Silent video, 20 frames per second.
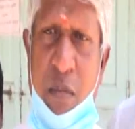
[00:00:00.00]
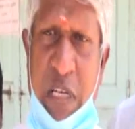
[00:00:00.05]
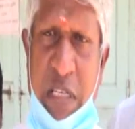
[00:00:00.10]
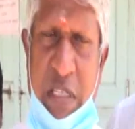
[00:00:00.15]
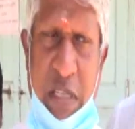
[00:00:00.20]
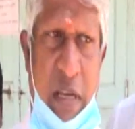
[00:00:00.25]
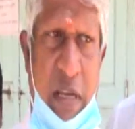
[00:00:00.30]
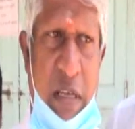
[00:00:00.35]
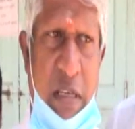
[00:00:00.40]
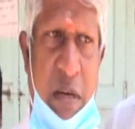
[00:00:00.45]

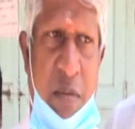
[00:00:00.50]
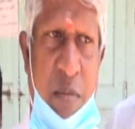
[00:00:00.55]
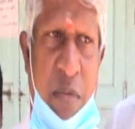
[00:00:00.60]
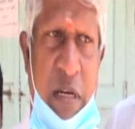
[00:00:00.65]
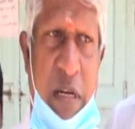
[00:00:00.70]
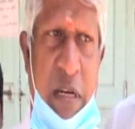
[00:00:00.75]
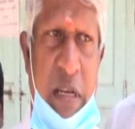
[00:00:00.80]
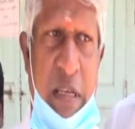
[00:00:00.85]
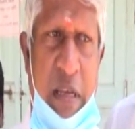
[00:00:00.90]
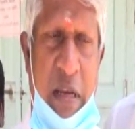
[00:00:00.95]
மசாலா
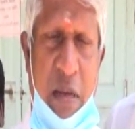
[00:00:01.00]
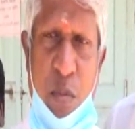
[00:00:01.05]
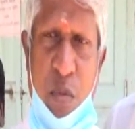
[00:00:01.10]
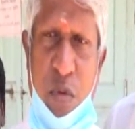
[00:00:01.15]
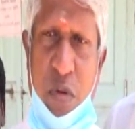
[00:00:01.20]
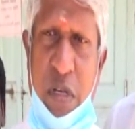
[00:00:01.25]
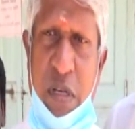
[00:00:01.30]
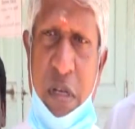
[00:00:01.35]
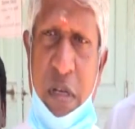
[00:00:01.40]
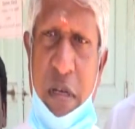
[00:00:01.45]
ஜாமான்கள்
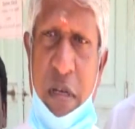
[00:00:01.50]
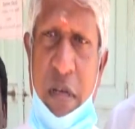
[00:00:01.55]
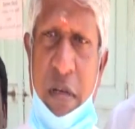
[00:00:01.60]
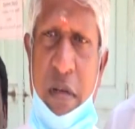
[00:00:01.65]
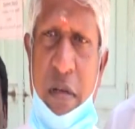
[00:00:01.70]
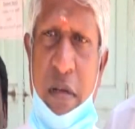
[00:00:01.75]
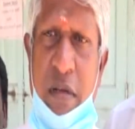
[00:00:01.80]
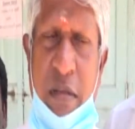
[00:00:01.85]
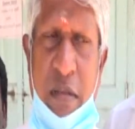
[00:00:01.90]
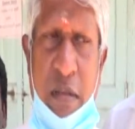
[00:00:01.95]
இதெல்லாம் போட்டு
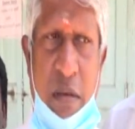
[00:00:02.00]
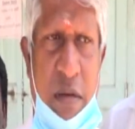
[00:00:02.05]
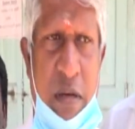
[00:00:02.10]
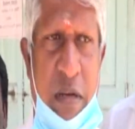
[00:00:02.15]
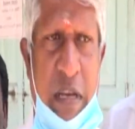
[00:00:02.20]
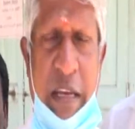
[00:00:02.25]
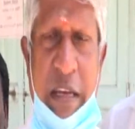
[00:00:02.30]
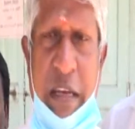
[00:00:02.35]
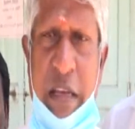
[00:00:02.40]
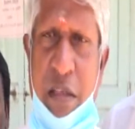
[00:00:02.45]

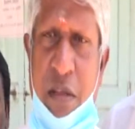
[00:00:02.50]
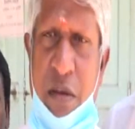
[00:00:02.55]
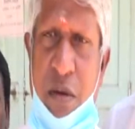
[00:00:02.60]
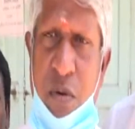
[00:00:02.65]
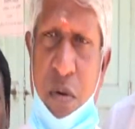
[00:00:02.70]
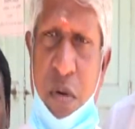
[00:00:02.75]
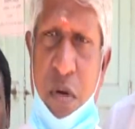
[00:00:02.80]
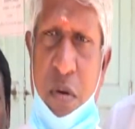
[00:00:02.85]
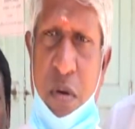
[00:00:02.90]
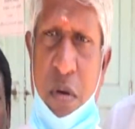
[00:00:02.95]
நேற்றைய
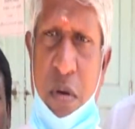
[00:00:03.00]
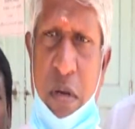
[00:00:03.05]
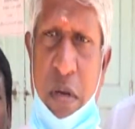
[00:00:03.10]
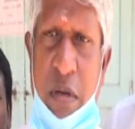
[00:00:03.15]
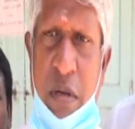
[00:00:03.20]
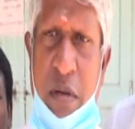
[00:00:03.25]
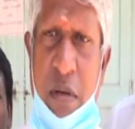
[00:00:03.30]
தினம் கூட ஒரு